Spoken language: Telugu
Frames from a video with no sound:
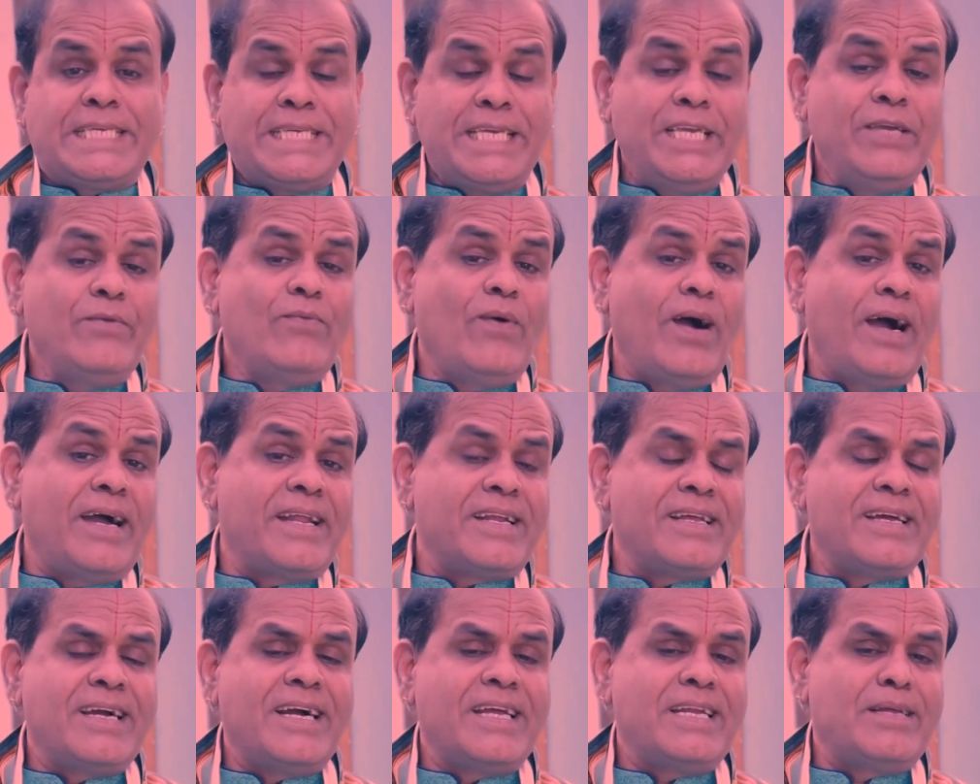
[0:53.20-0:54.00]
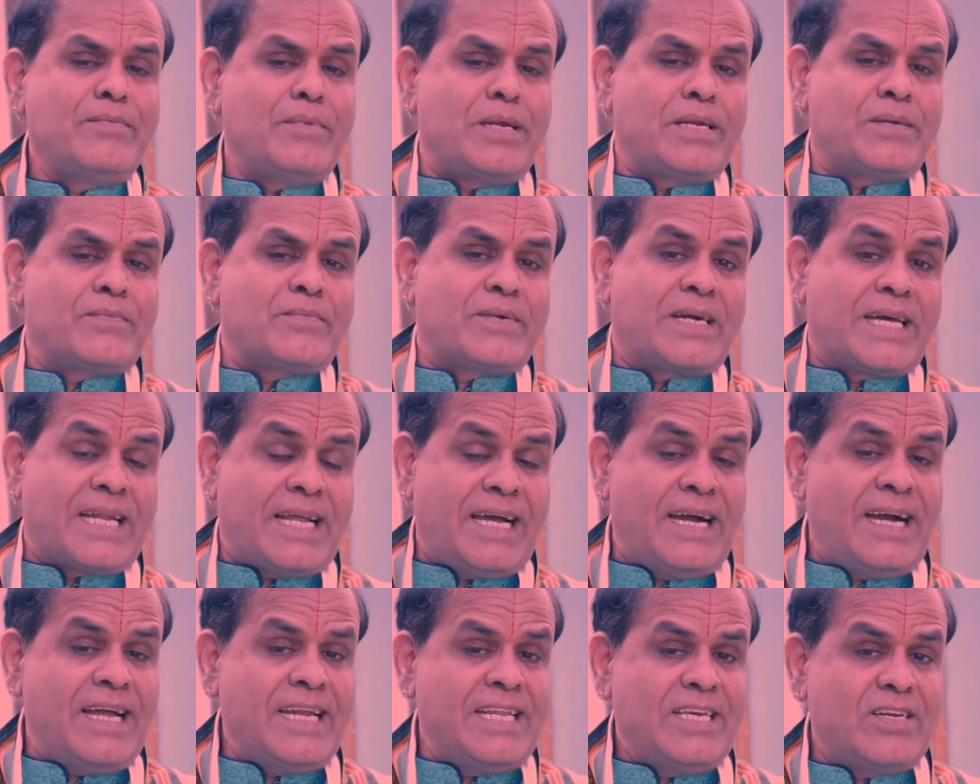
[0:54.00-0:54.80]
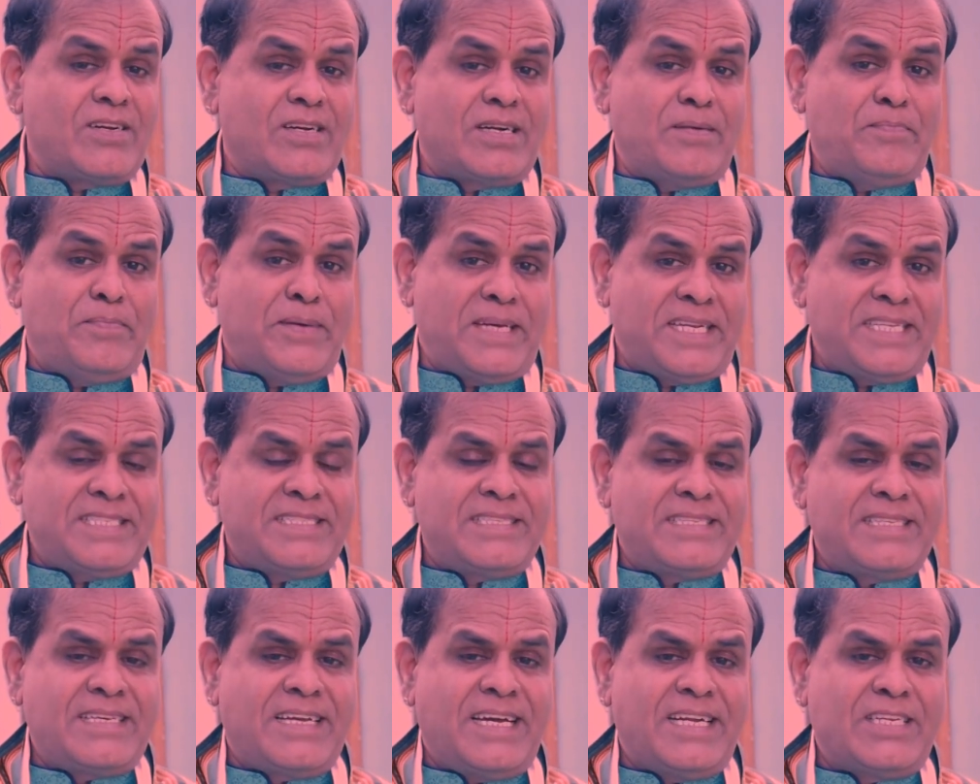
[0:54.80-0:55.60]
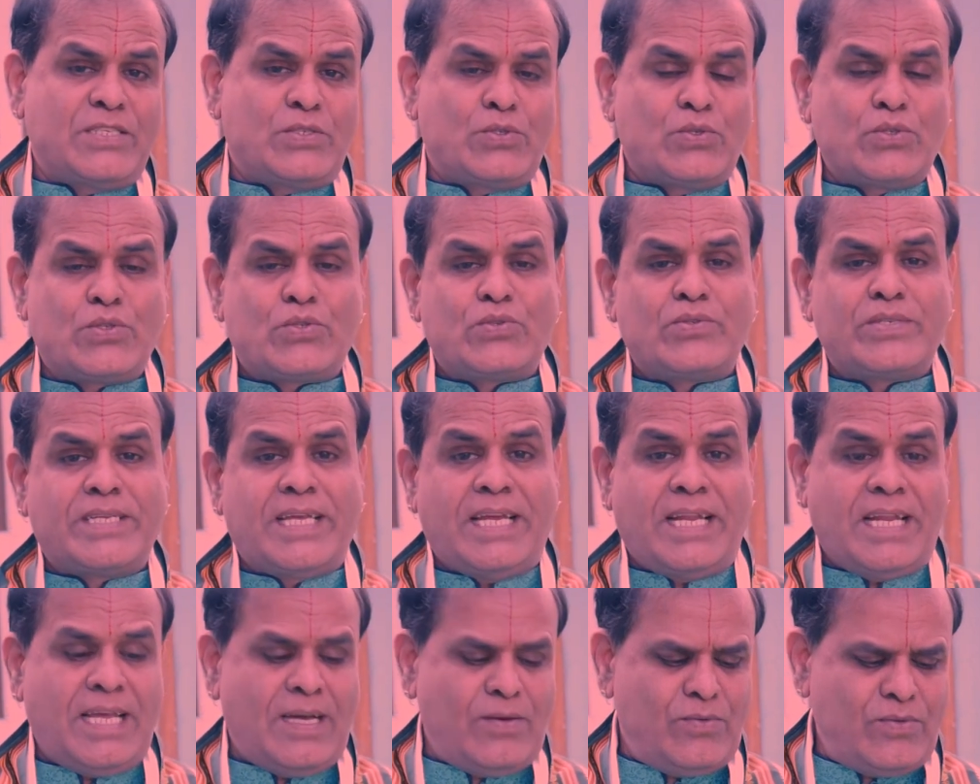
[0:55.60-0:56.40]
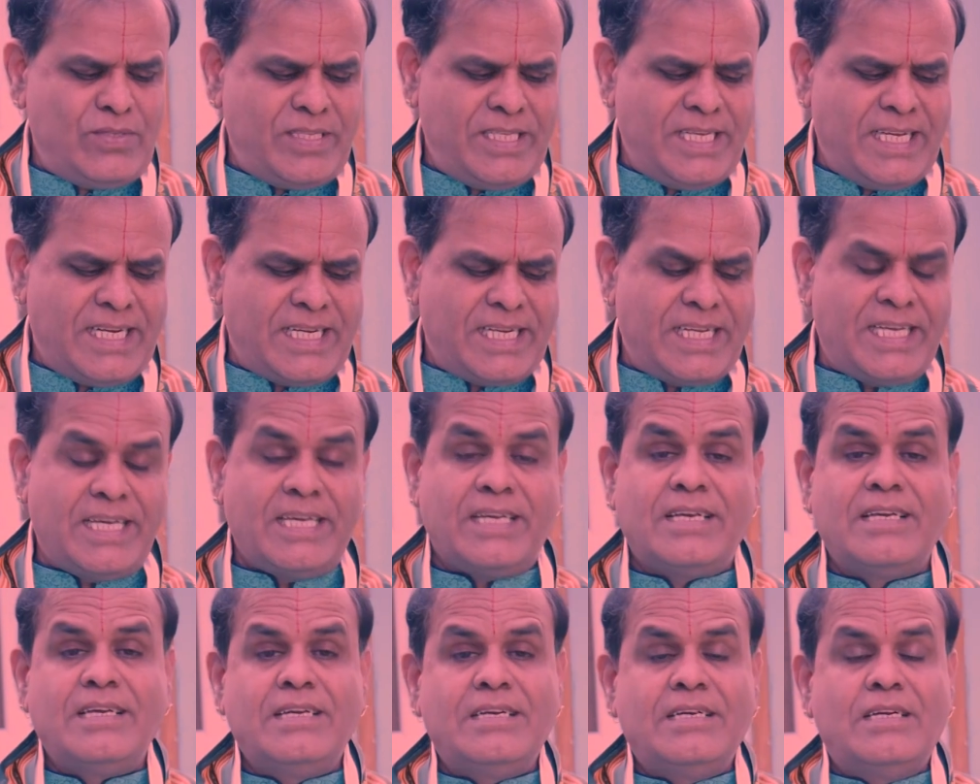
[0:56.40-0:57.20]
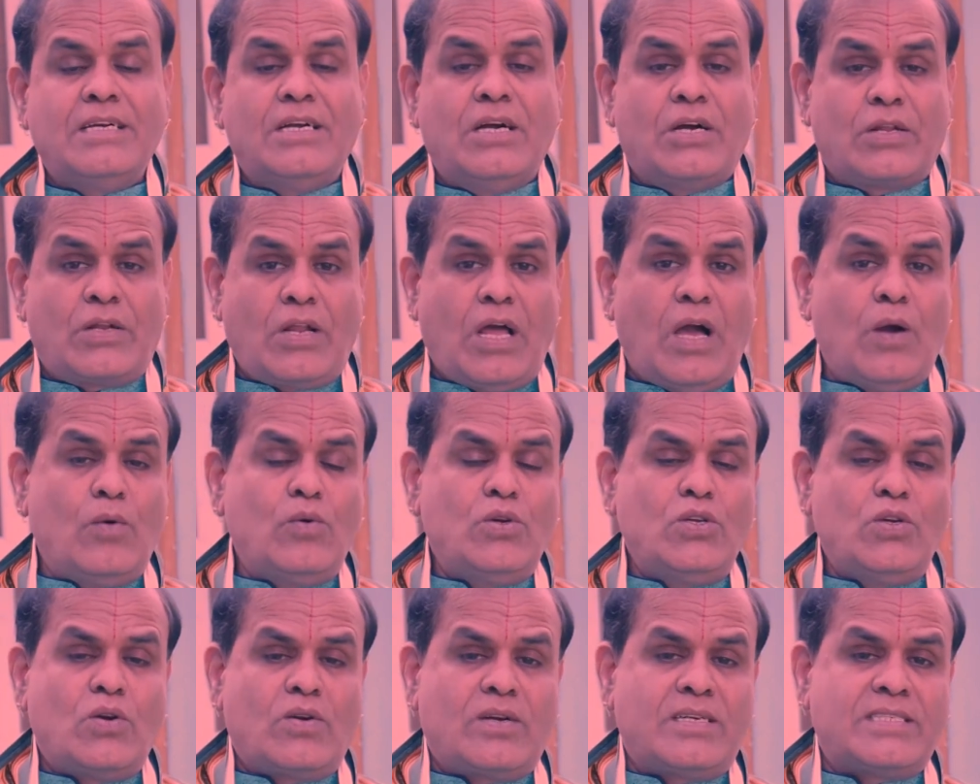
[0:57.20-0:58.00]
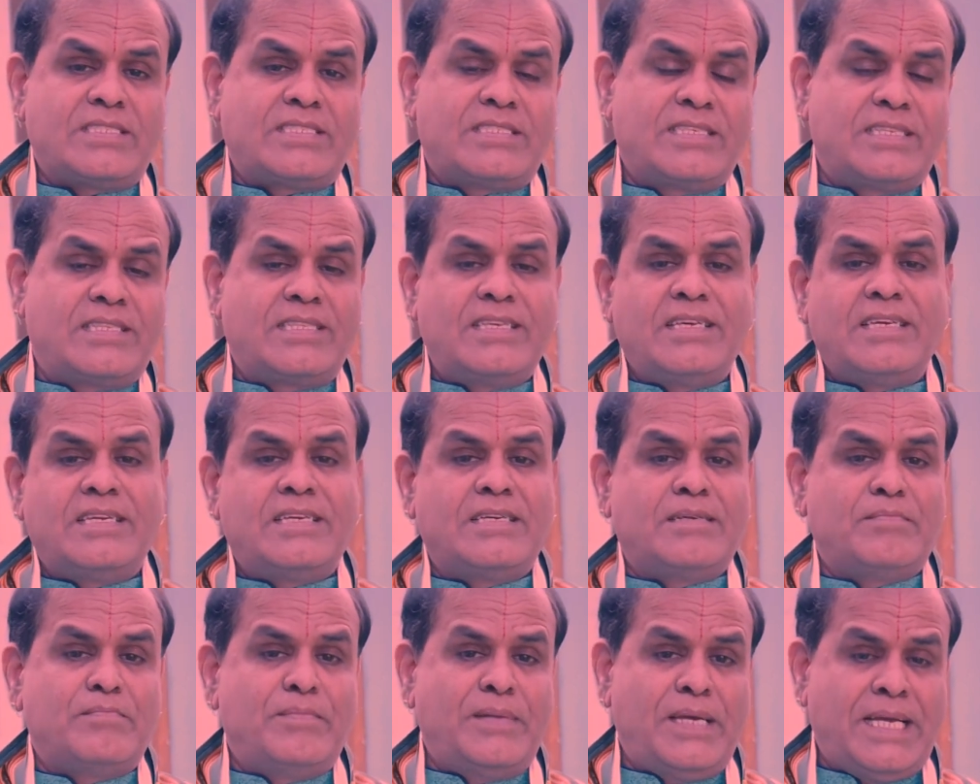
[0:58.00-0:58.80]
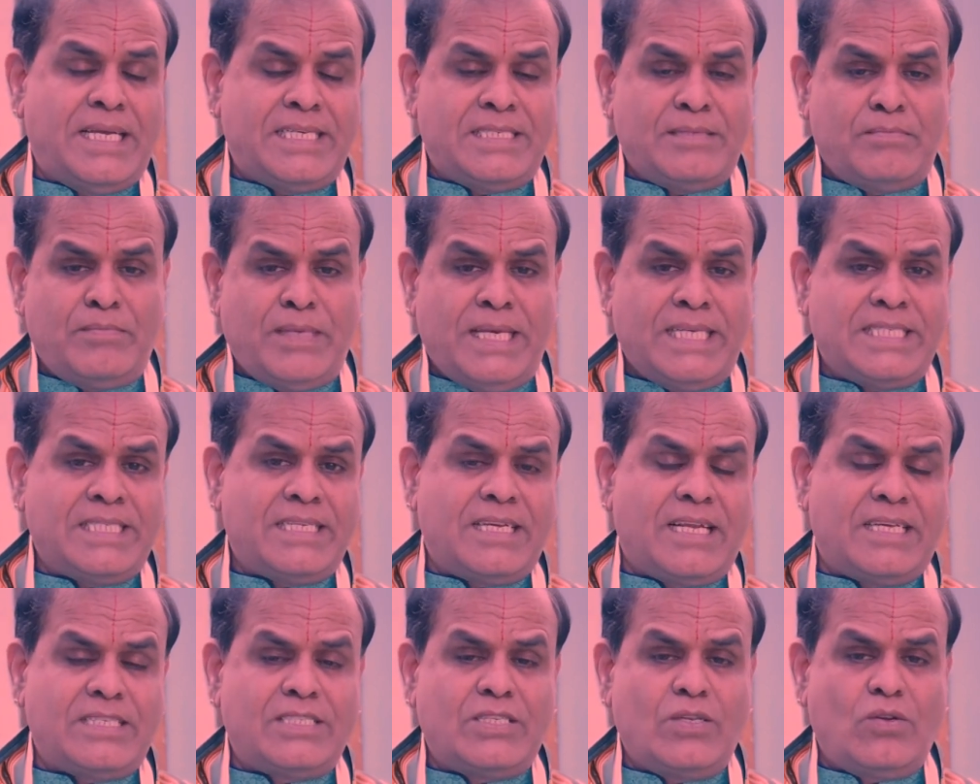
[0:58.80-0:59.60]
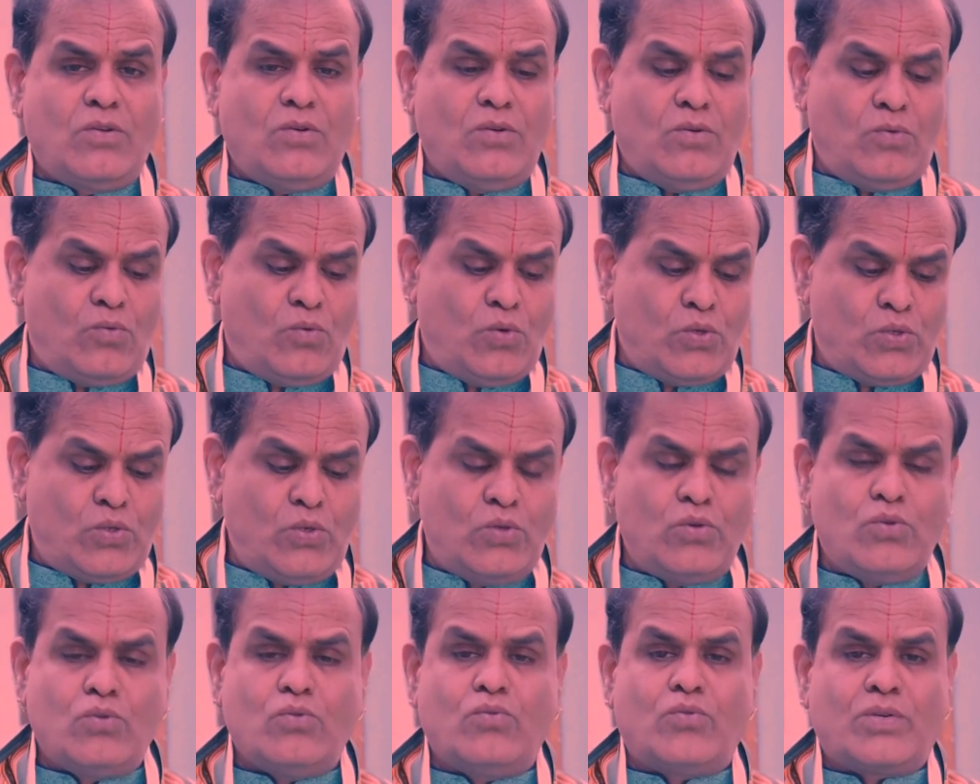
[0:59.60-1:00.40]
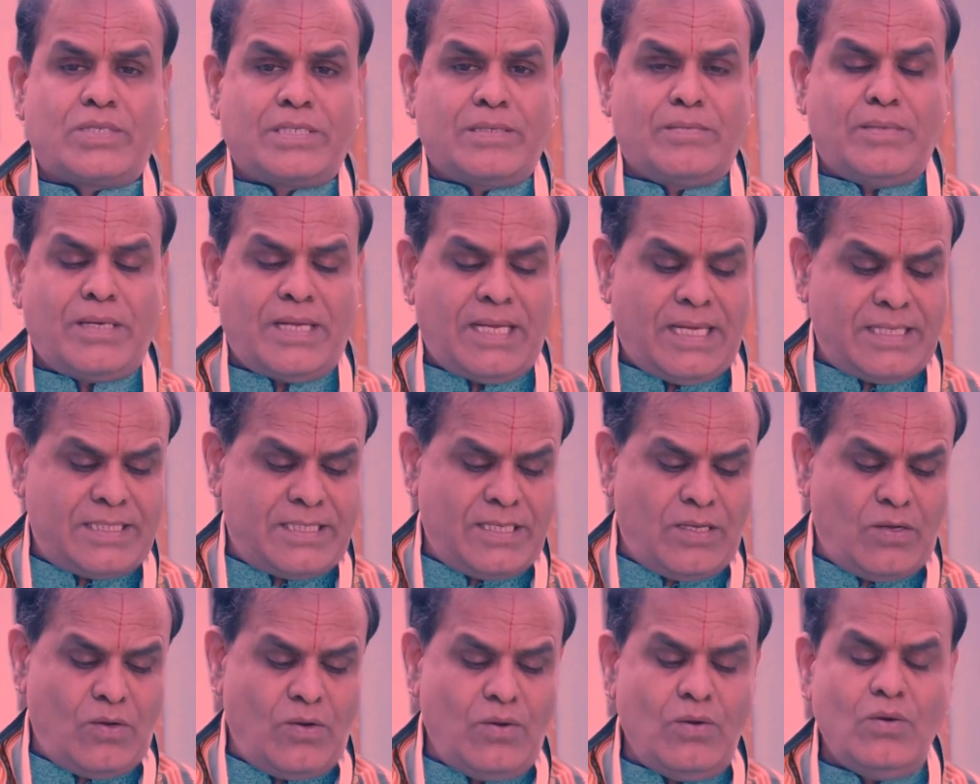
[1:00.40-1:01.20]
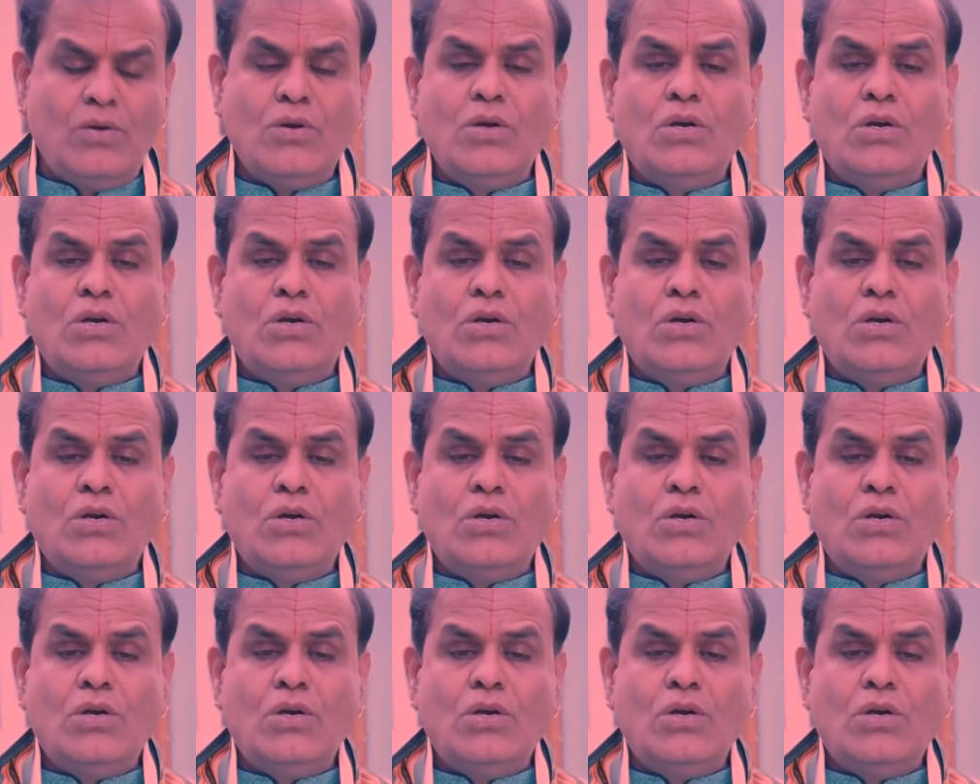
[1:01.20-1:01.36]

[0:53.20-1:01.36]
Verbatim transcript: ఈ వారం కానీ మనం గ్రహాల యొక్క పరిస్థితి కానీ చూస్తుంటే ఎలా ఉంది అంటే రాహు యొక్క స్థితి మేష మేషరాశిలో కుజుడు వృషభ రాశిలో